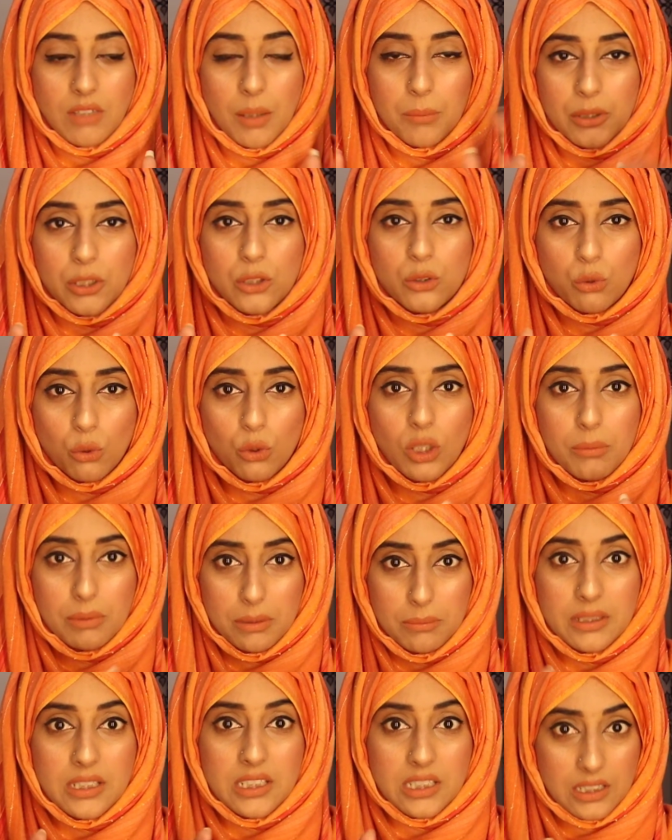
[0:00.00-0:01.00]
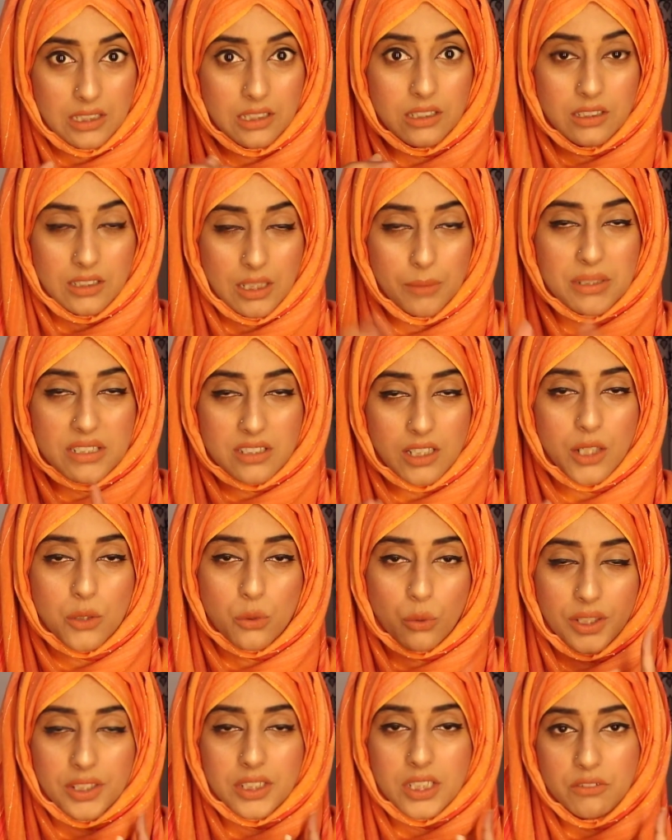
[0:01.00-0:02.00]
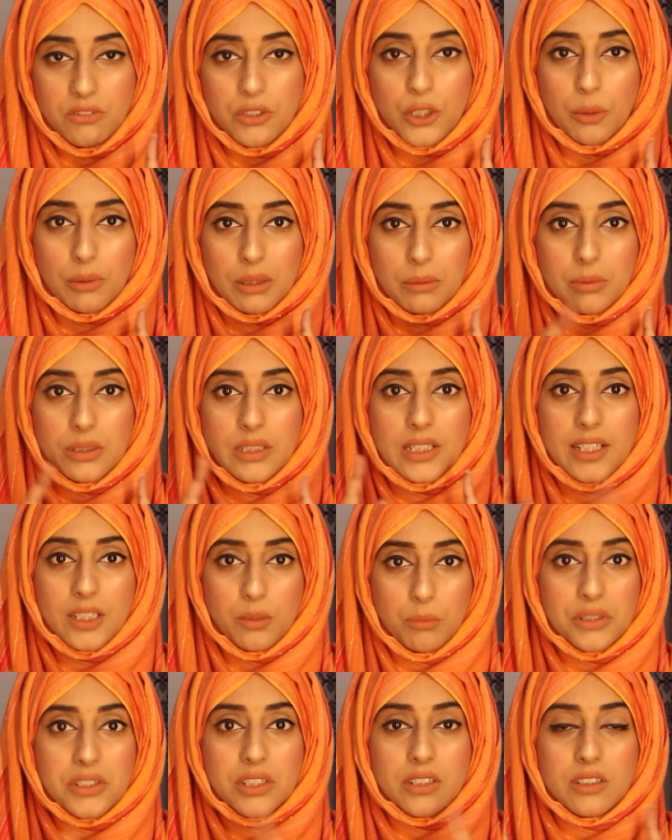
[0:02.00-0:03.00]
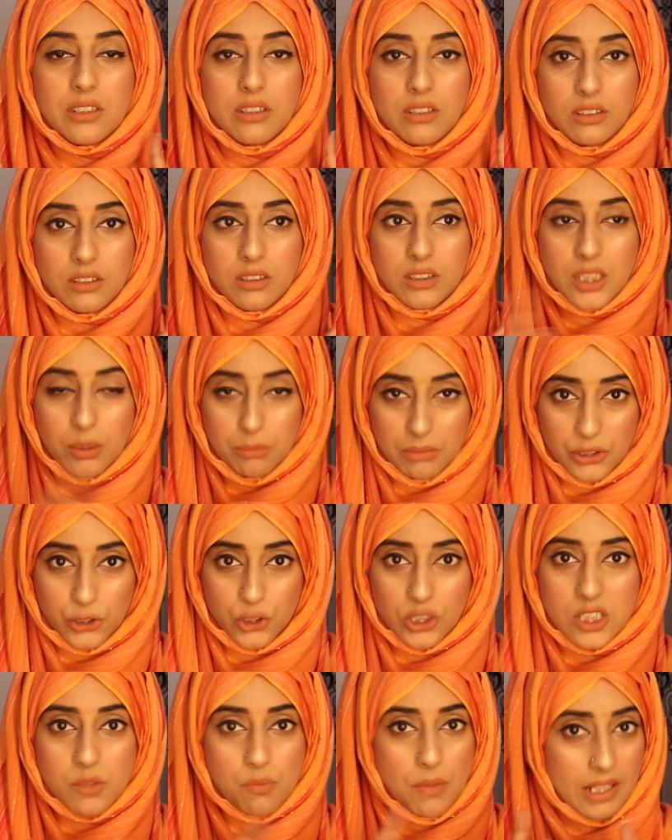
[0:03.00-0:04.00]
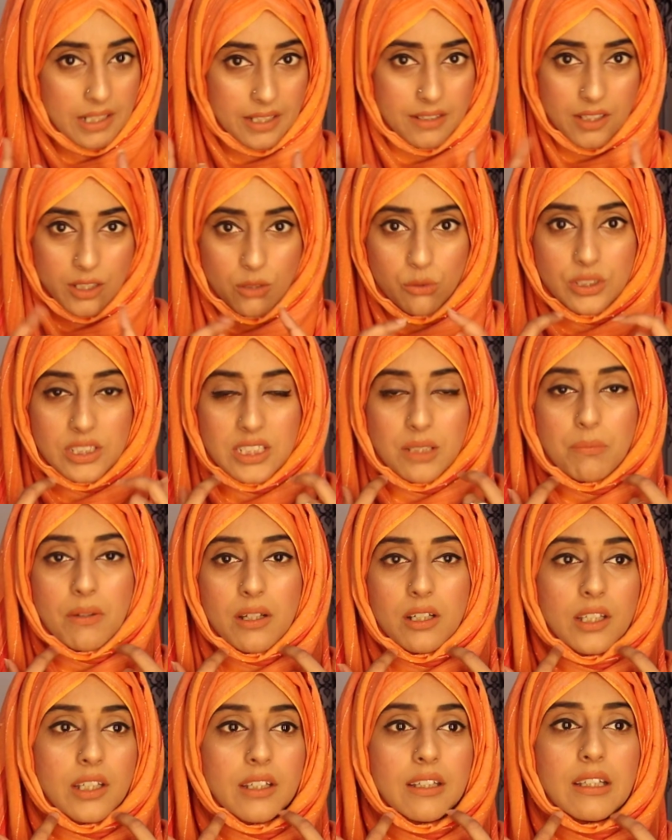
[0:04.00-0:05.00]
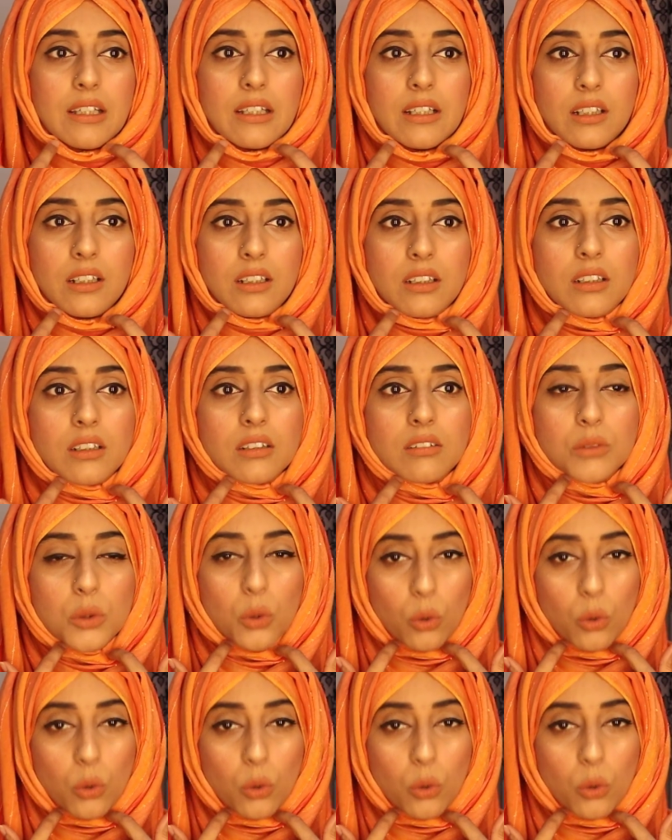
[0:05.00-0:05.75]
अभी तो अभी भी अभी स्टार्ट हो गए टीवी के ऊपर भी एनिमेटेड कमर्शियल्स uh, पहले नहीं होते थे पहले uh,